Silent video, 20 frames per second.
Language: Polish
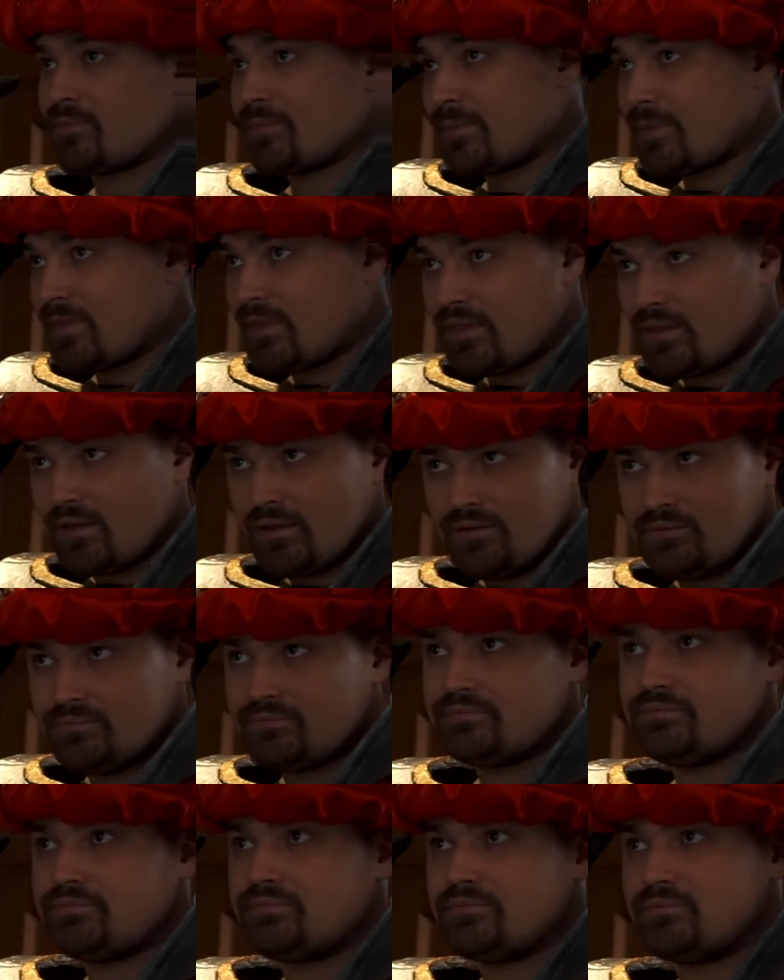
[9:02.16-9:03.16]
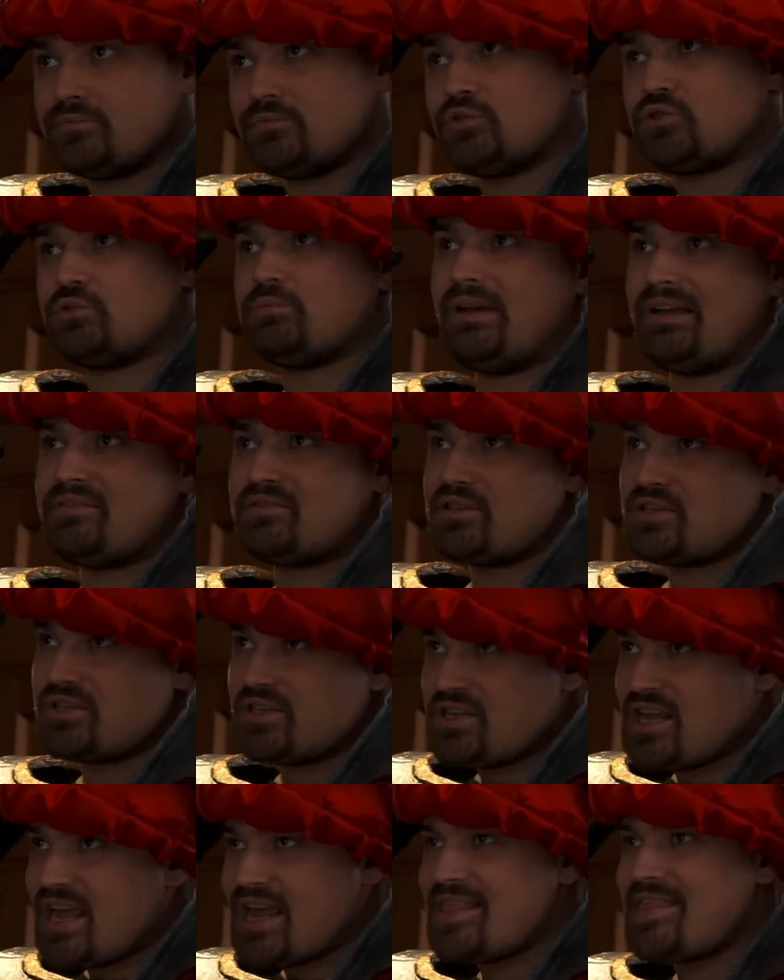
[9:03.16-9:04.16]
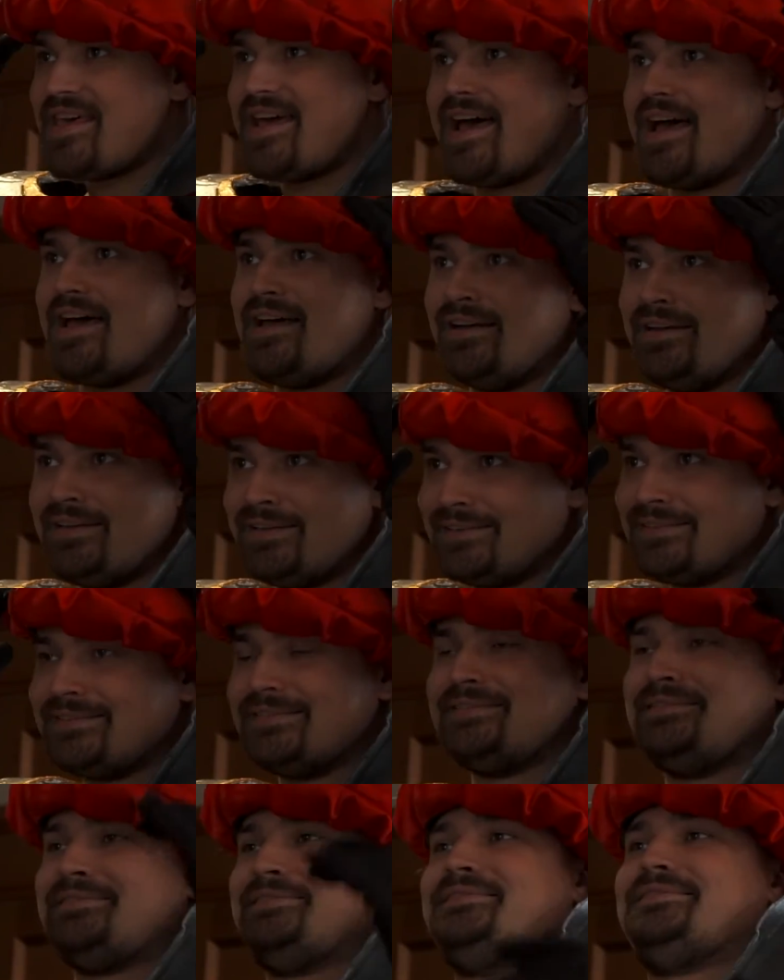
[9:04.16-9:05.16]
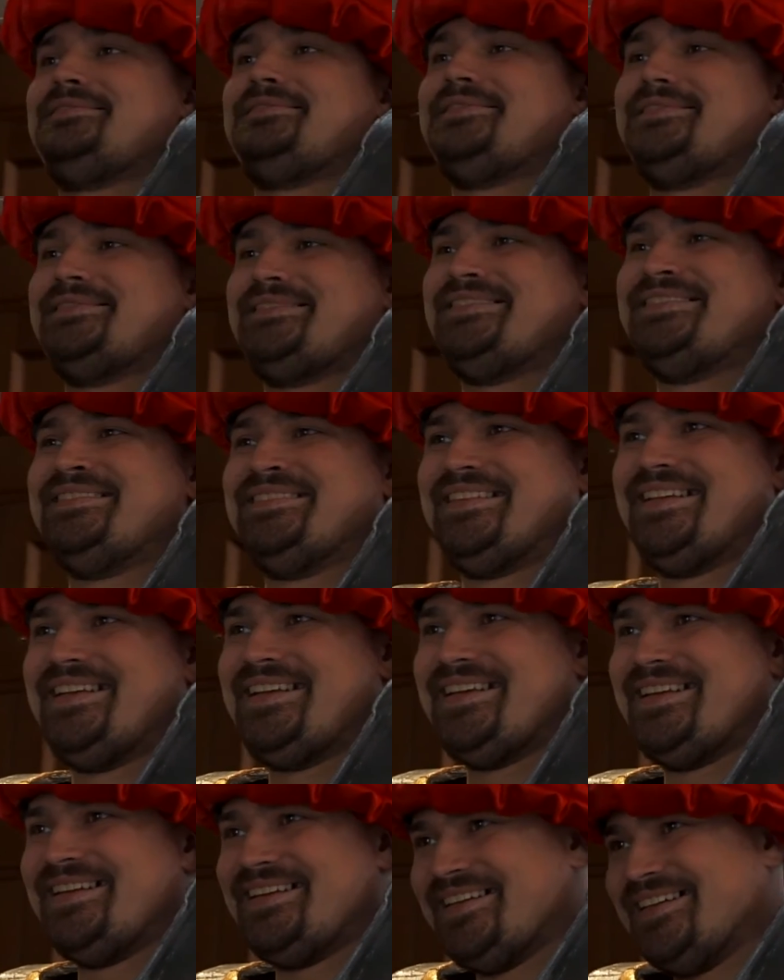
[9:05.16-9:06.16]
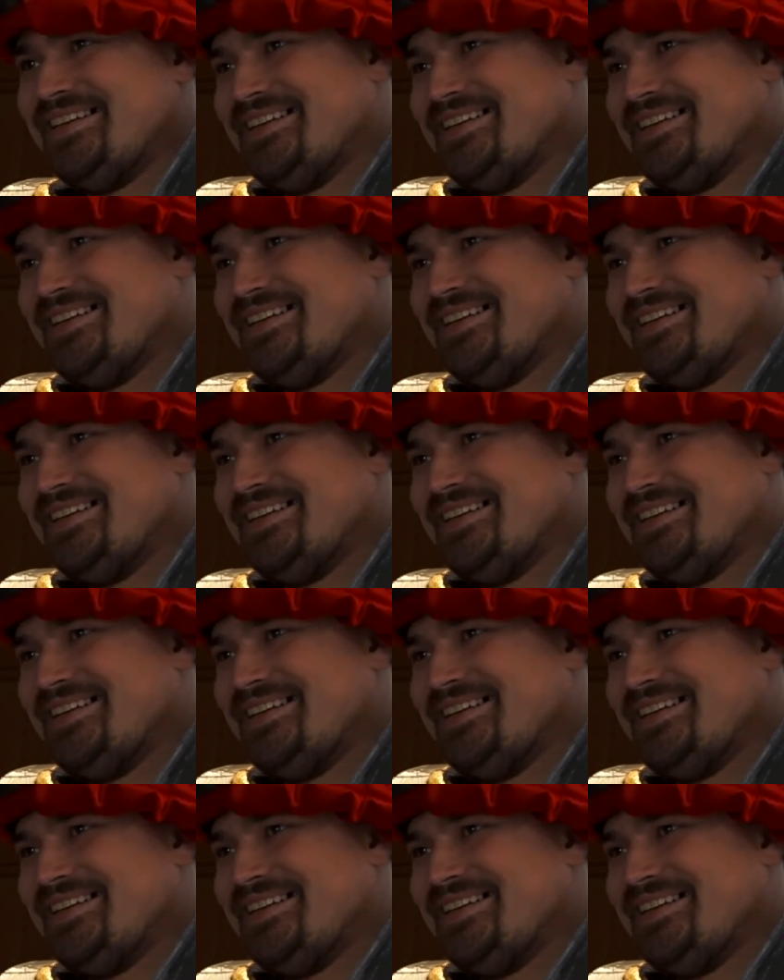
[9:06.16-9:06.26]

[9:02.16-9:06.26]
i mam napiski, zdecydowanie pomaga mi w rozwijaniu mojej pasji.